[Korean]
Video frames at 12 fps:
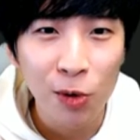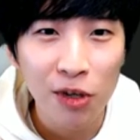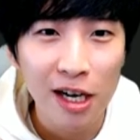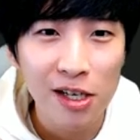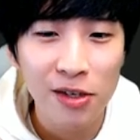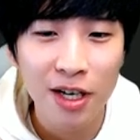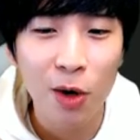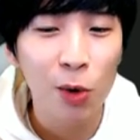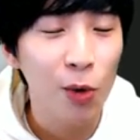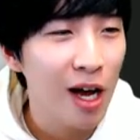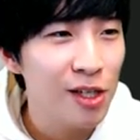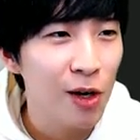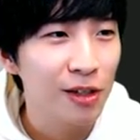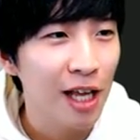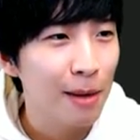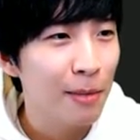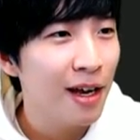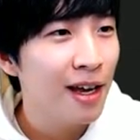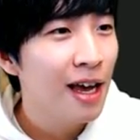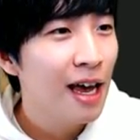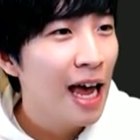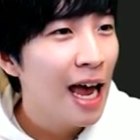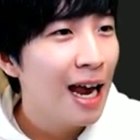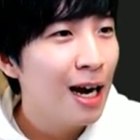코테이션이라고도 하죠 그 다음에
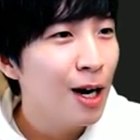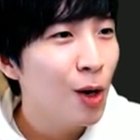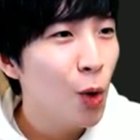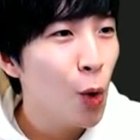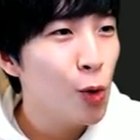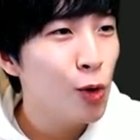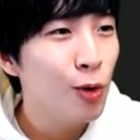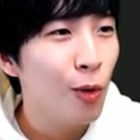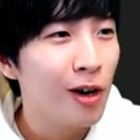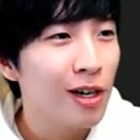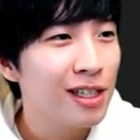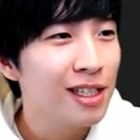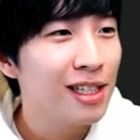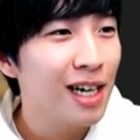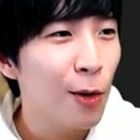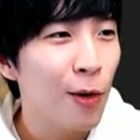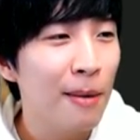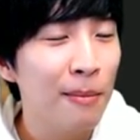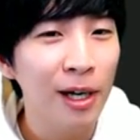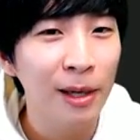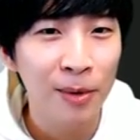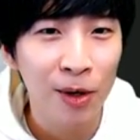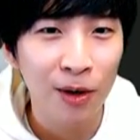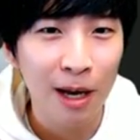헬로우 월드라고 한번
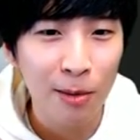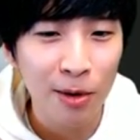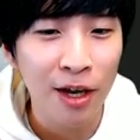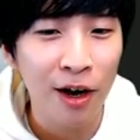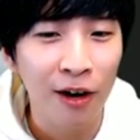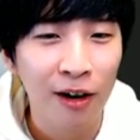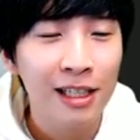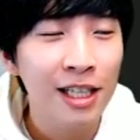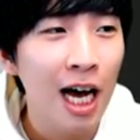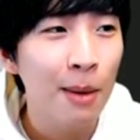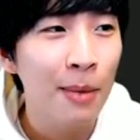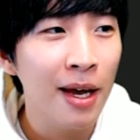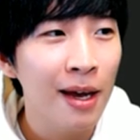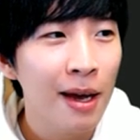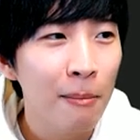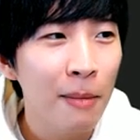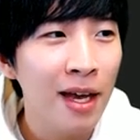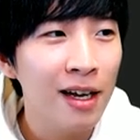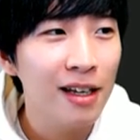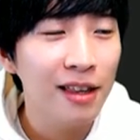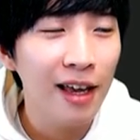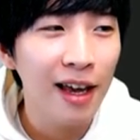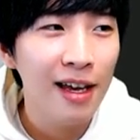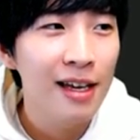입력을 해볼게요 그 다음에 맨
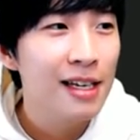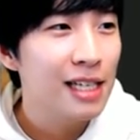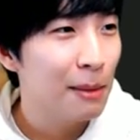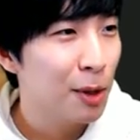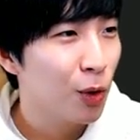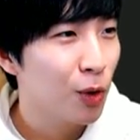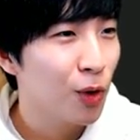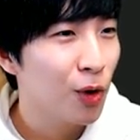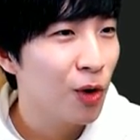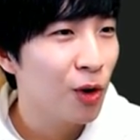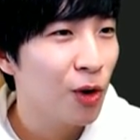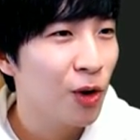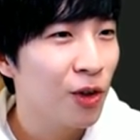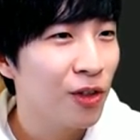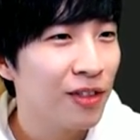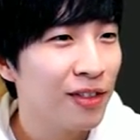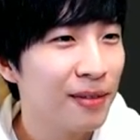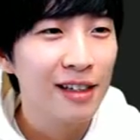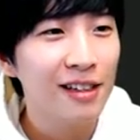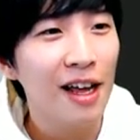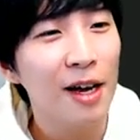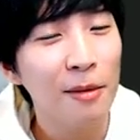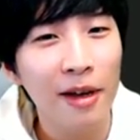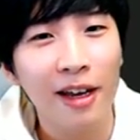끝에 세미콜론 그
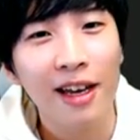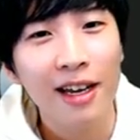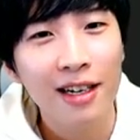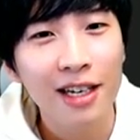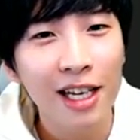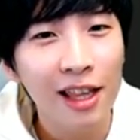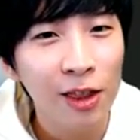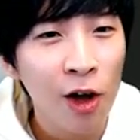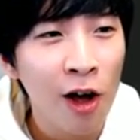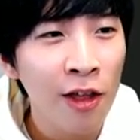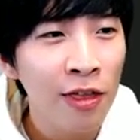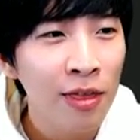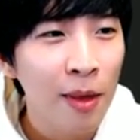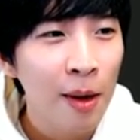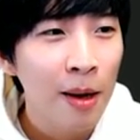다음에 리턴